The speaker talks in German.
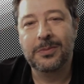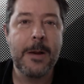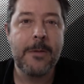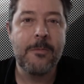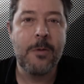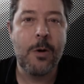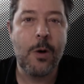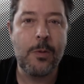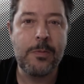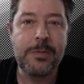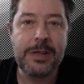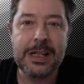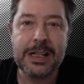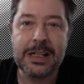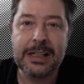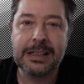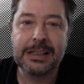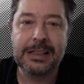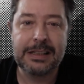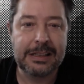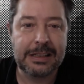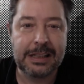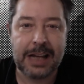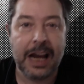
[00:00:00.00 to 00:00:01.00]
warum ihr
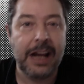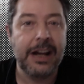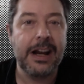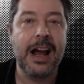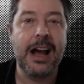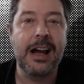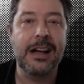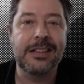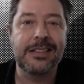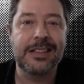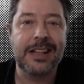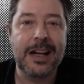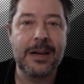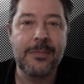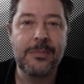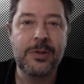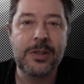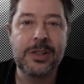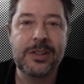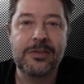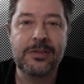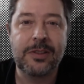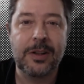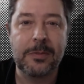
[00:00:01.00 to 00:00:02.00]
keine Angst haben
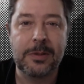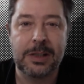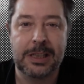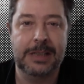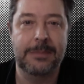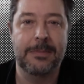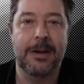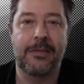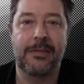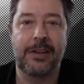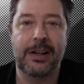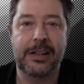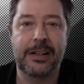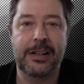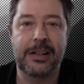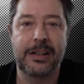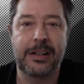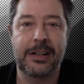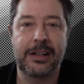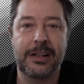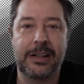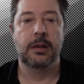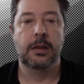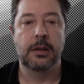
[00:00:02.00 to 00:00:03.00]
müsst vor dem Klimawandel.
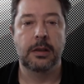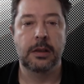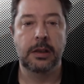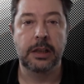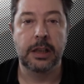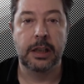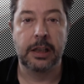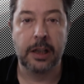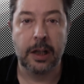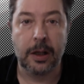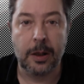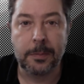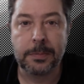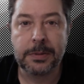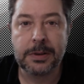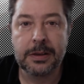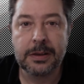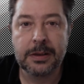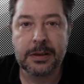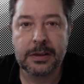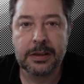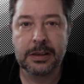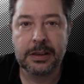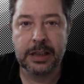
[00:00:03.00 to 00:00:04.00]
Ihr
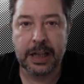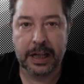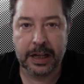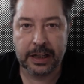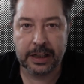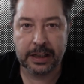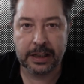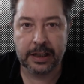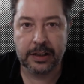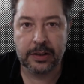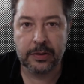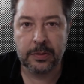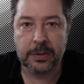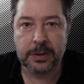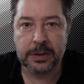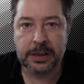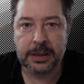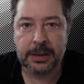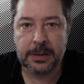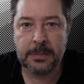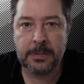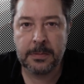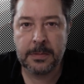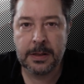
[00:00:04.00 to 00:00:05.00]
glaubt, die Erde geht
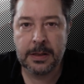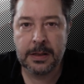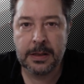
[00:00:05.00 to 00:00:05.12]
unter.